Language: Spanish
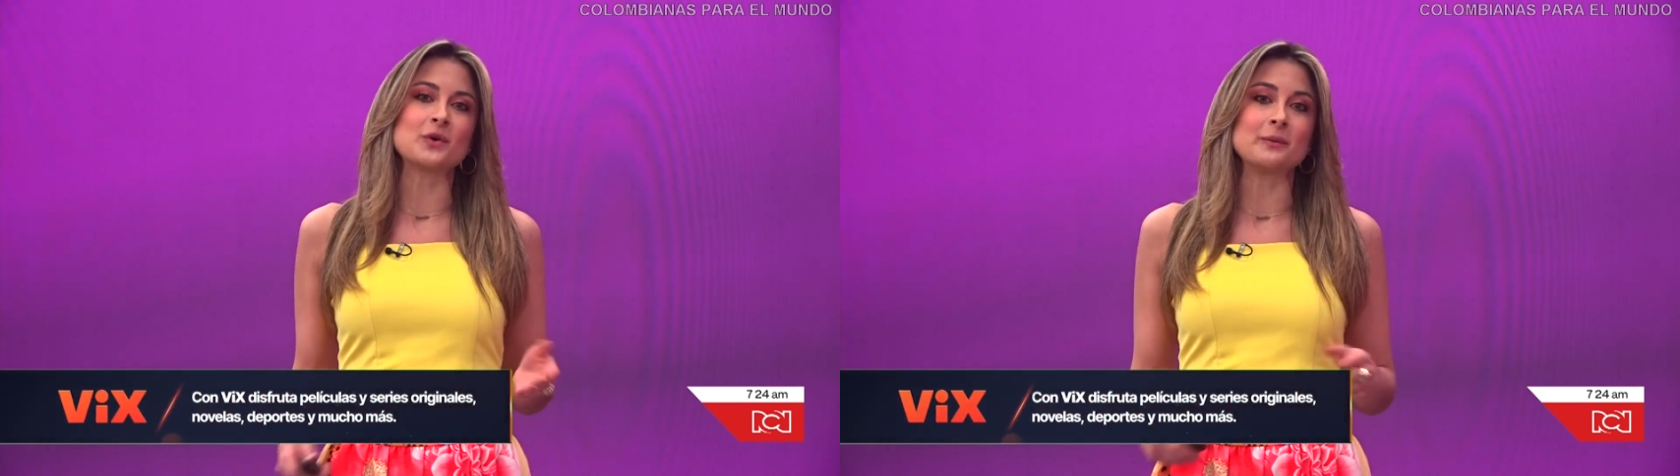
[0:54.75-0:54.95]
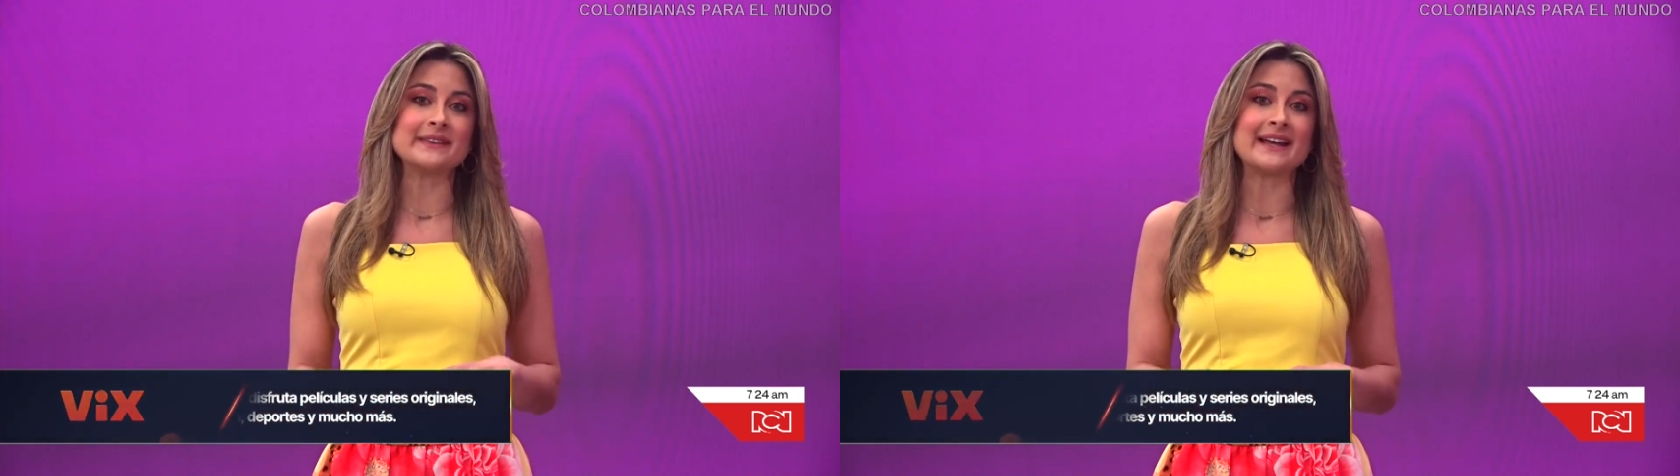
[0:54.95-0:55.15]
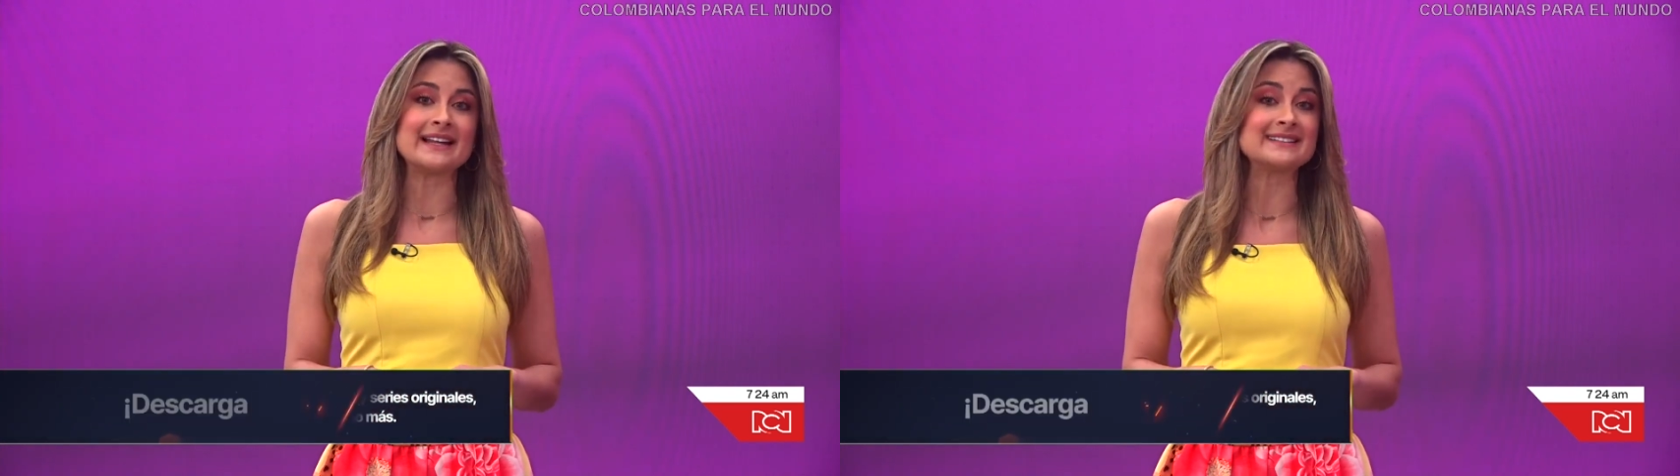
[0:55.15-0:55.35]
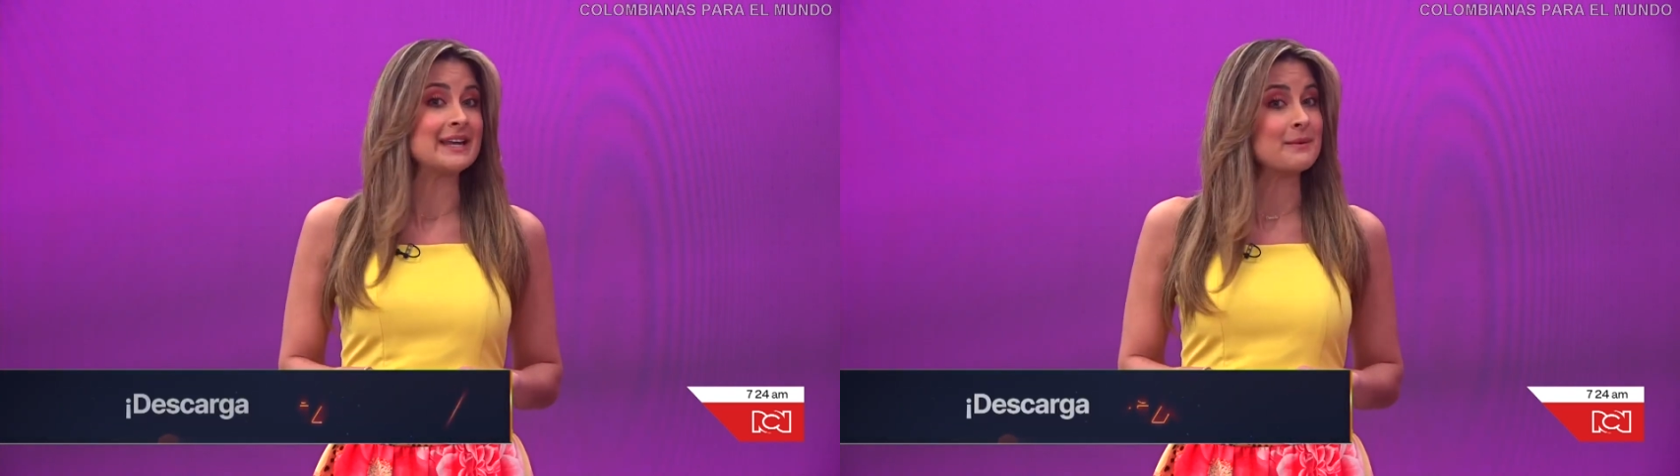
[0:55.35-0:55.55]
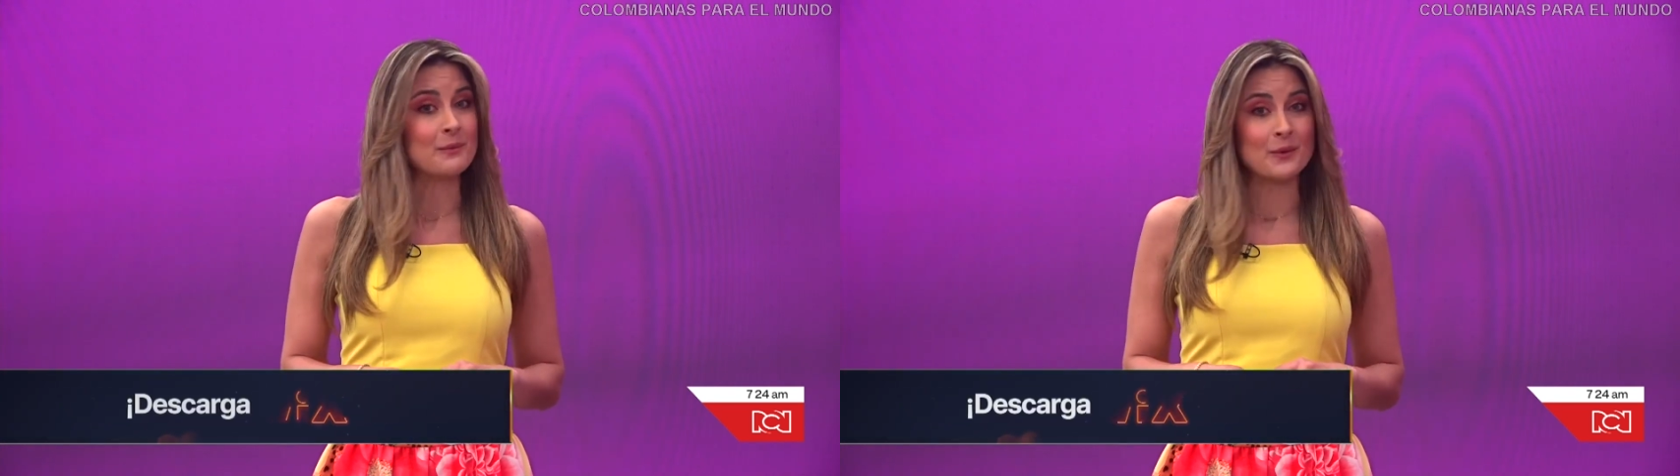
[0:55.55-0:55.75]
documentales
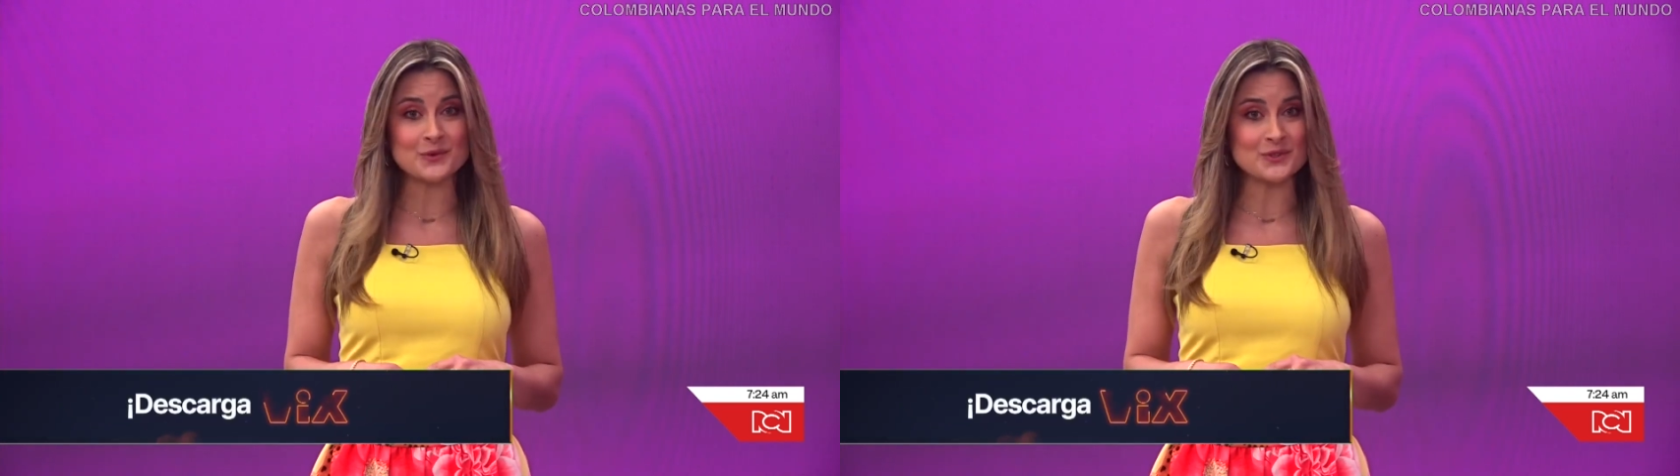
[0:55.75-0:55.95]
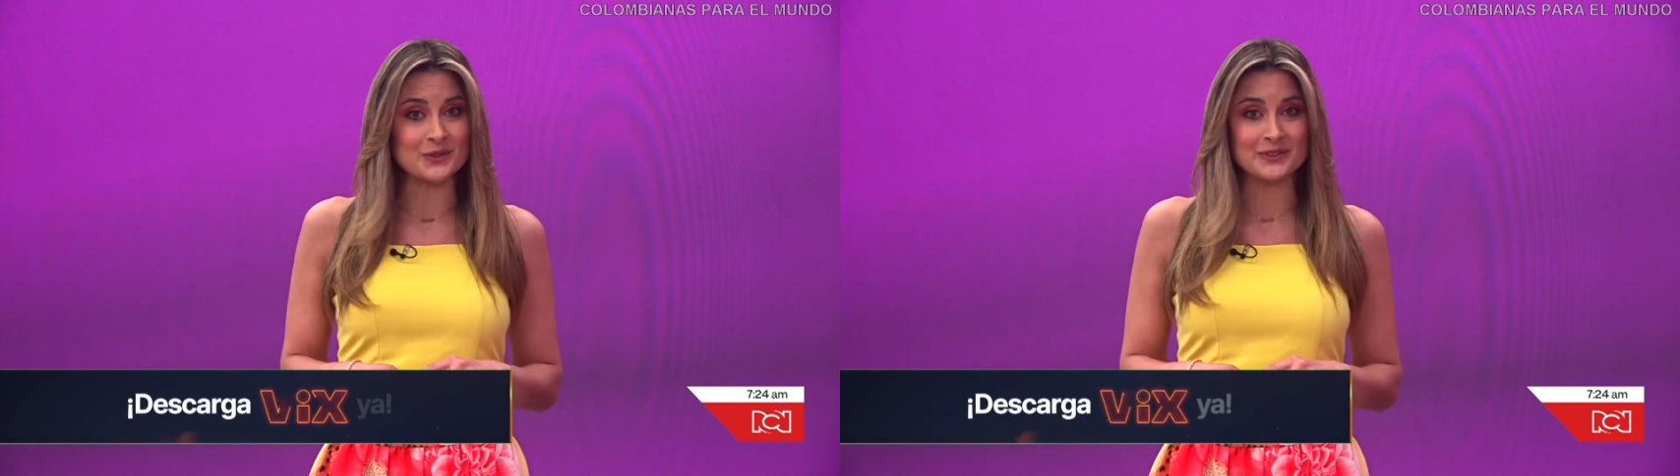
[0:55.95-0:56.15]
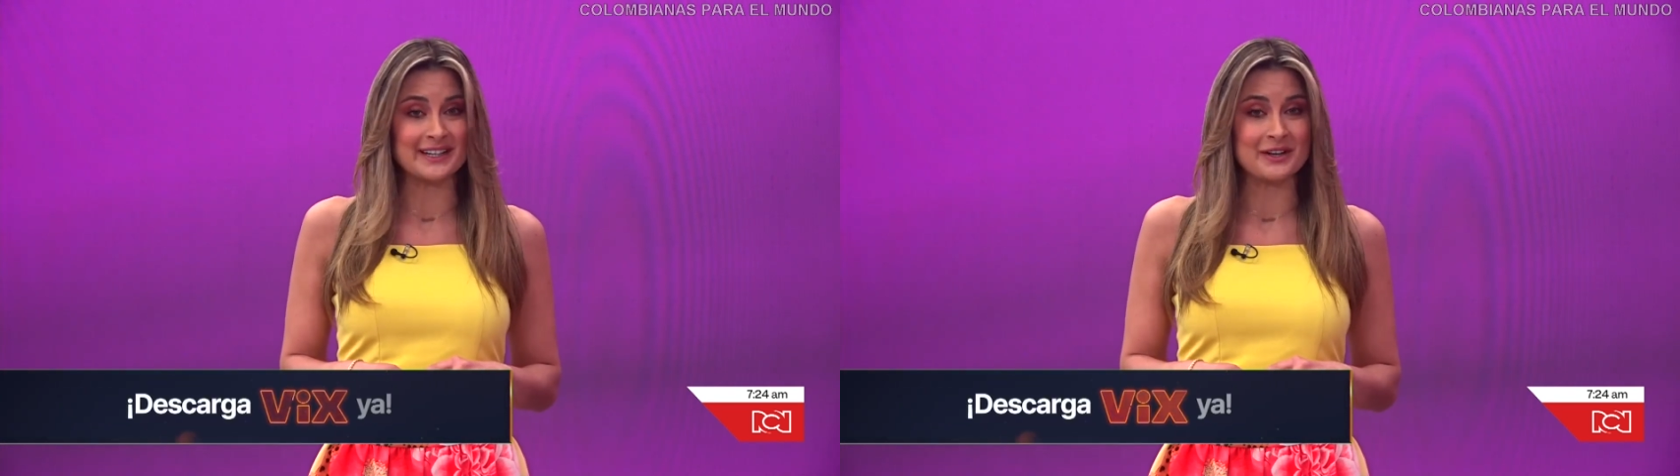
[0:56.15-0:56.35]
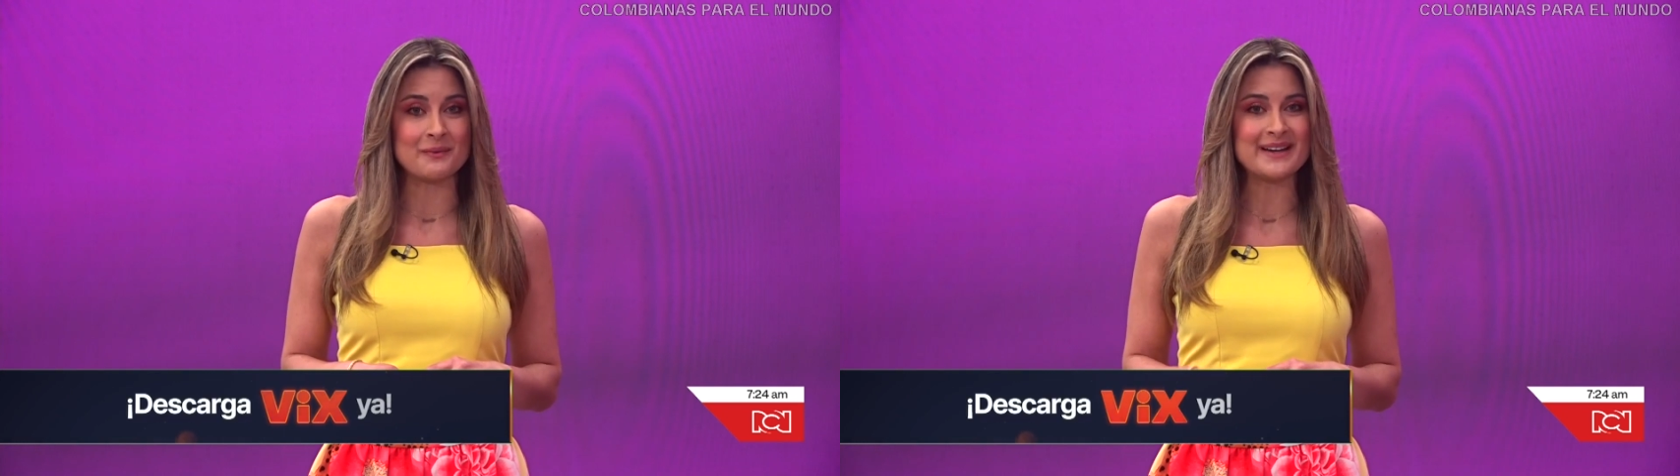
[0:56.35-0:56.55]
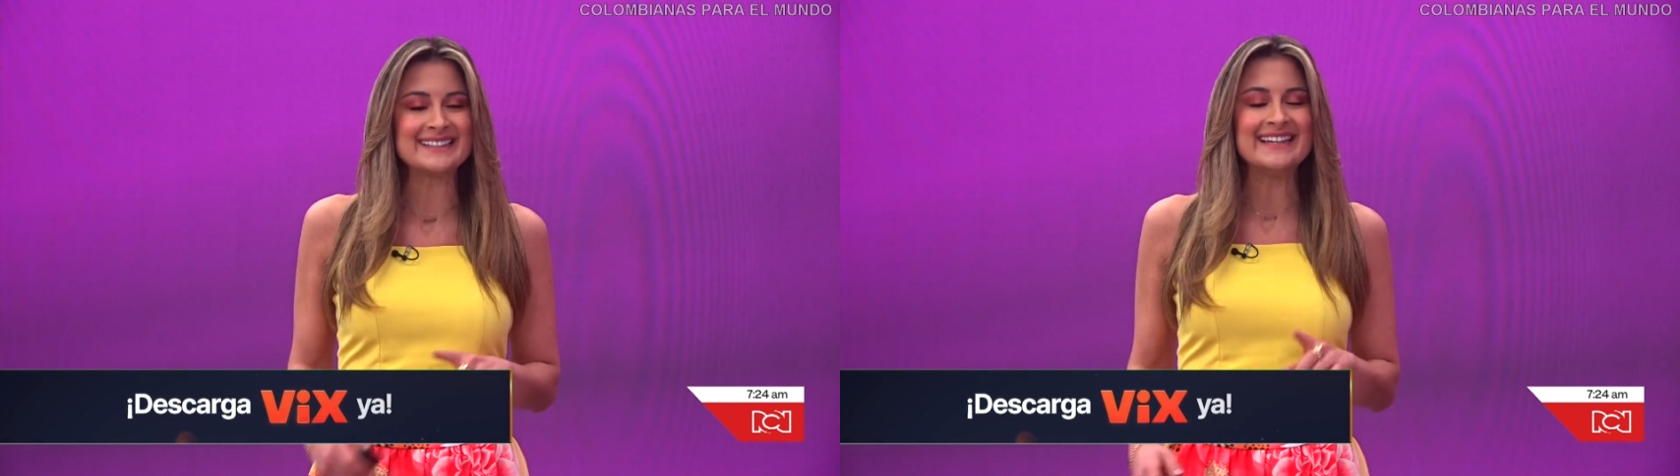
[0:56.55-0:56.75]
y mucho
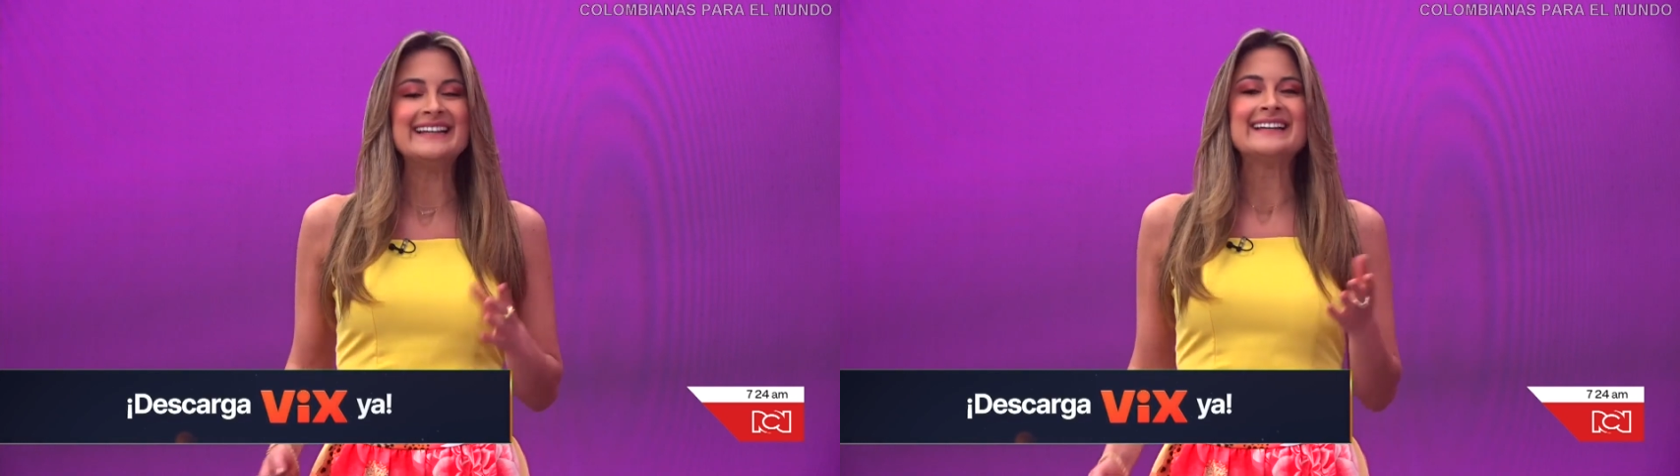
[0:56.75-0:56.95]
contenido más.